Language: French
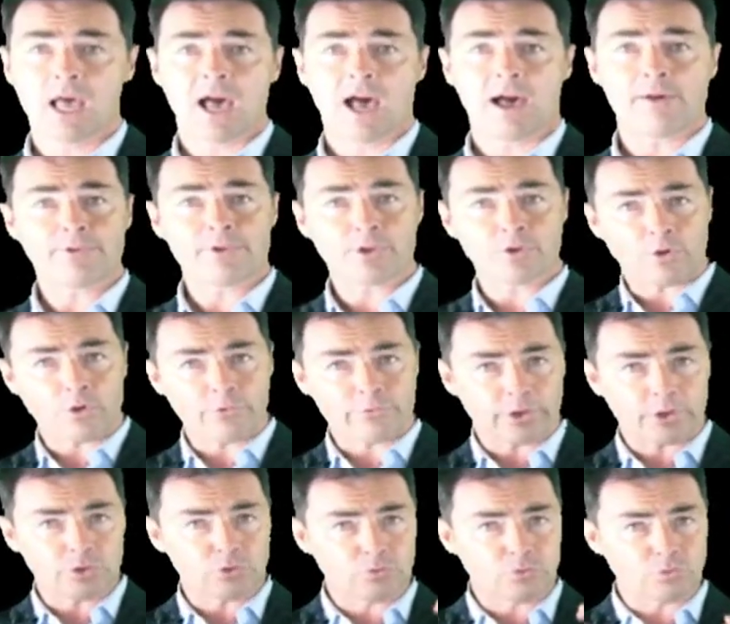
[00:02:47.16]
afin de
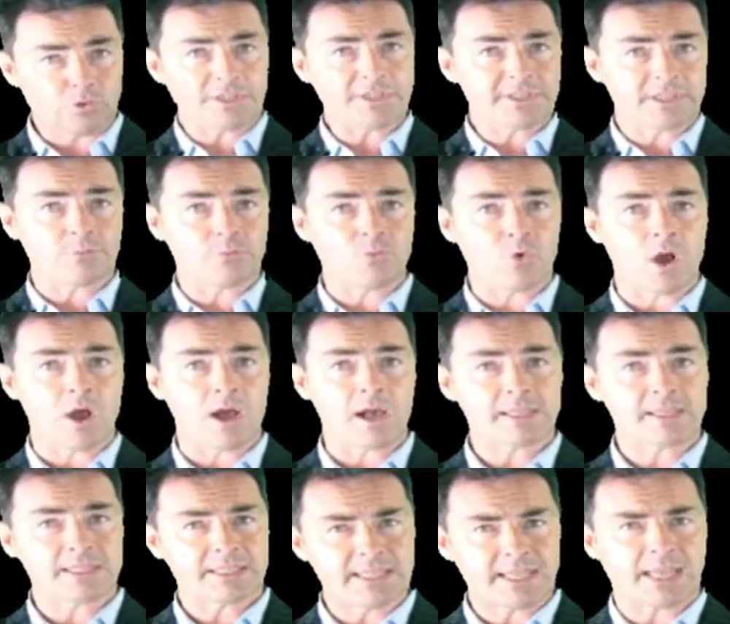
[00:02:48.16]
refaire tous les six mois
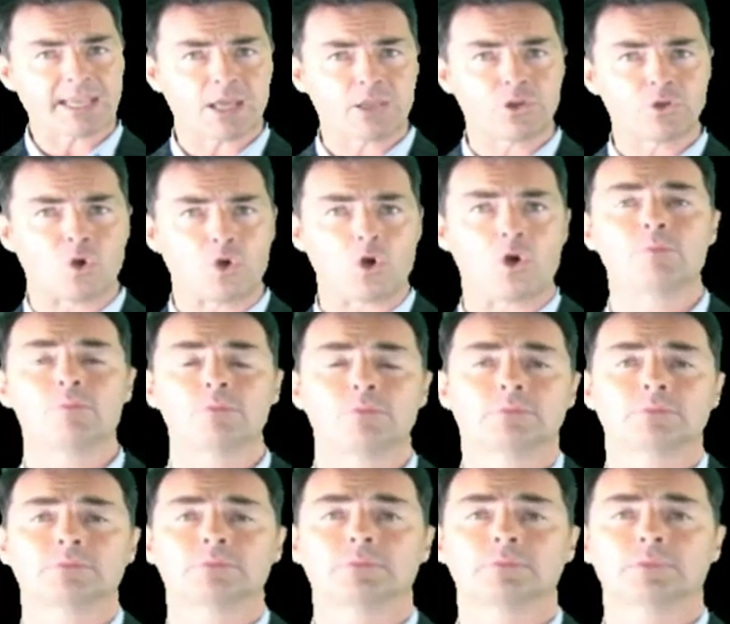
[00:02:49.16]
sa garde-robe.
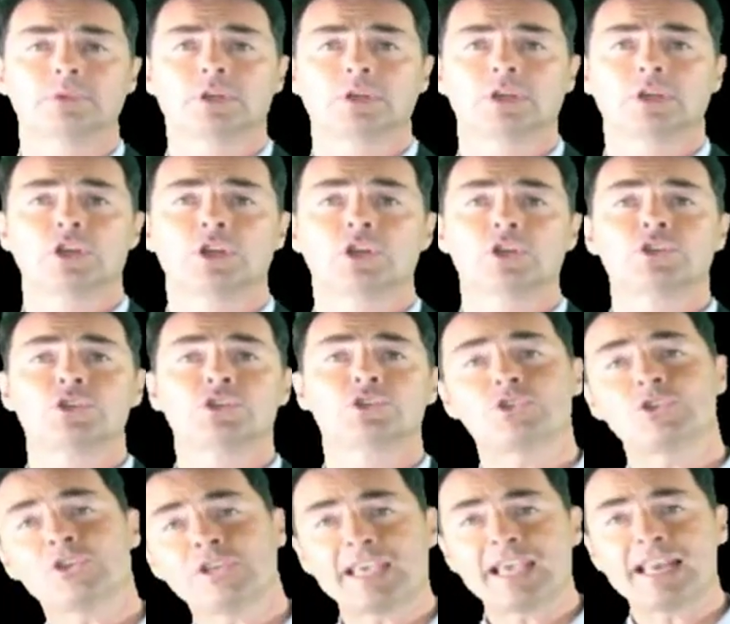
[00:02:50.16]

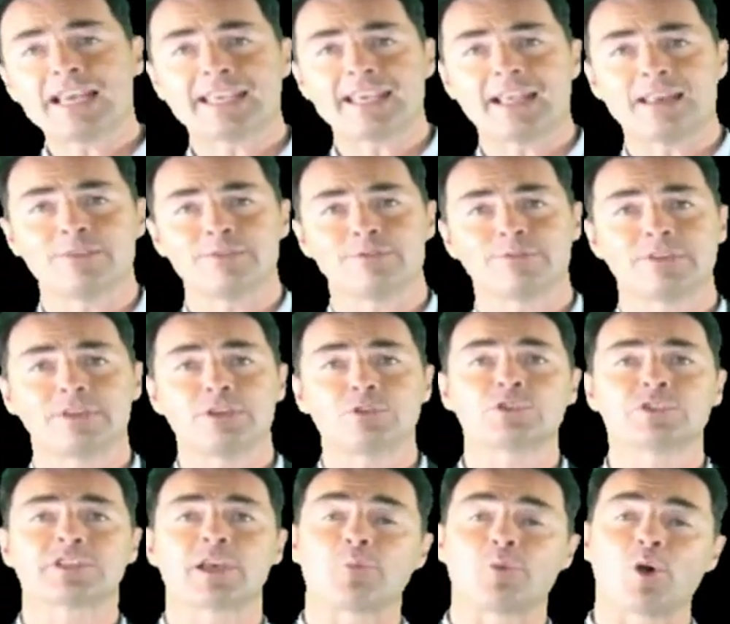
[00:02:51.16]
Ce qu'elle qualifie
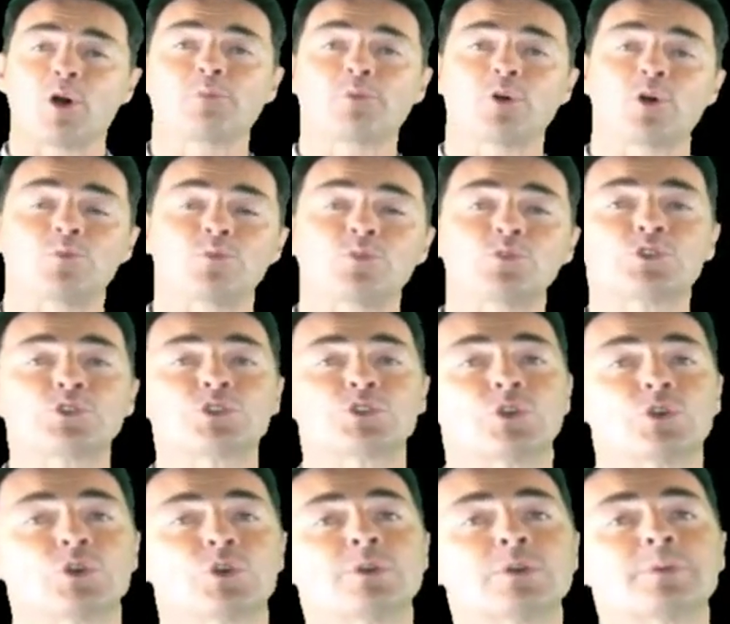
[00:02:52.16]
de sa propre bouche
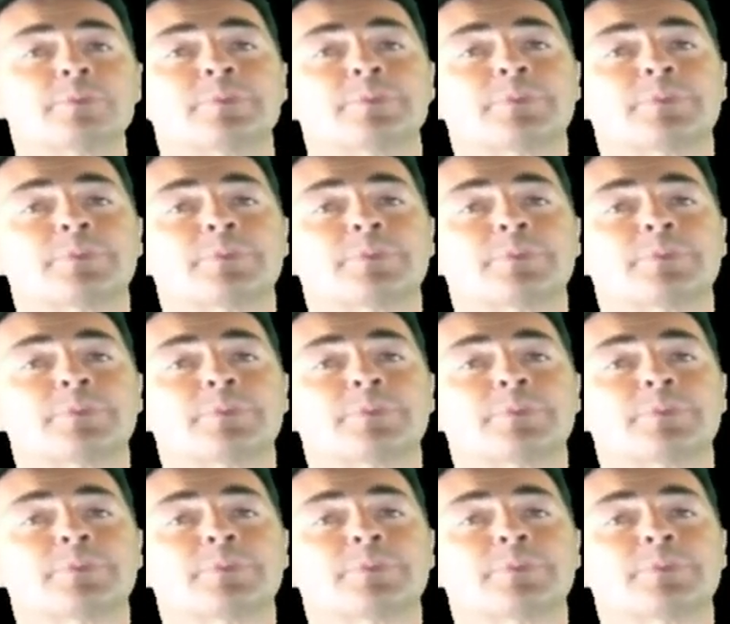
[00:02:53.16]
de